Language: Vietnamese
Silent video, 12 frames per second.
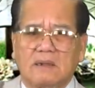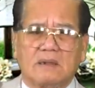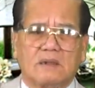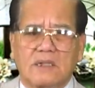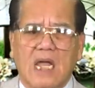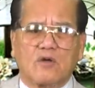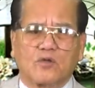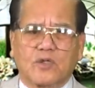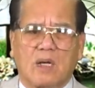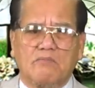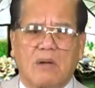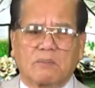Donald
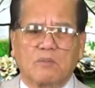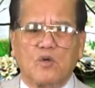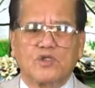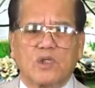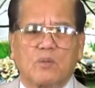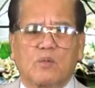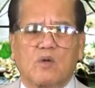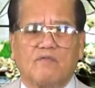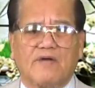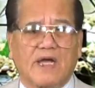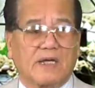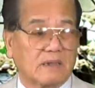Trump mặt mũi trông nó có
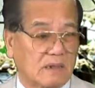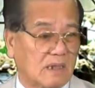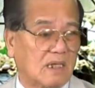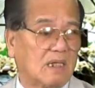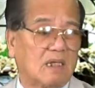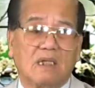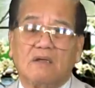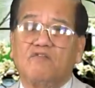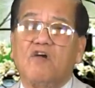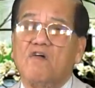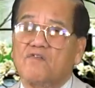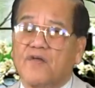vẻ
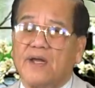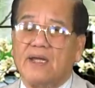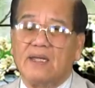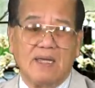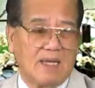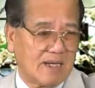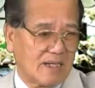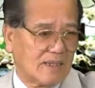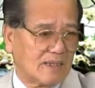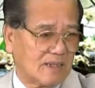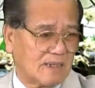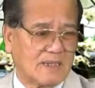phương phi.
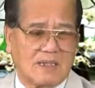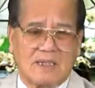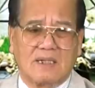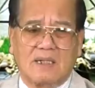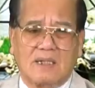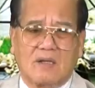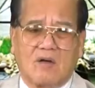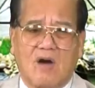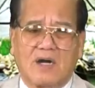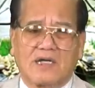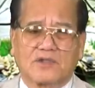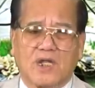
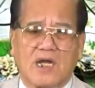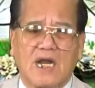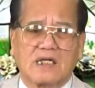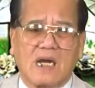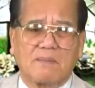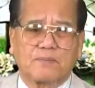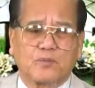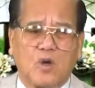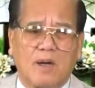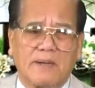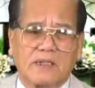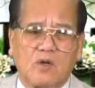Còn cái tên ăn cắp tòa
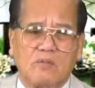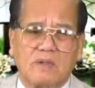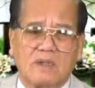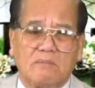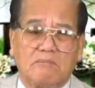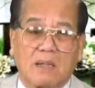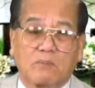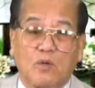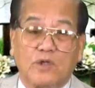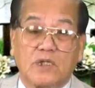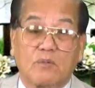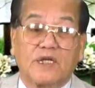Bạch Cung mặt mũi
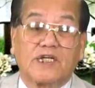trông như thằng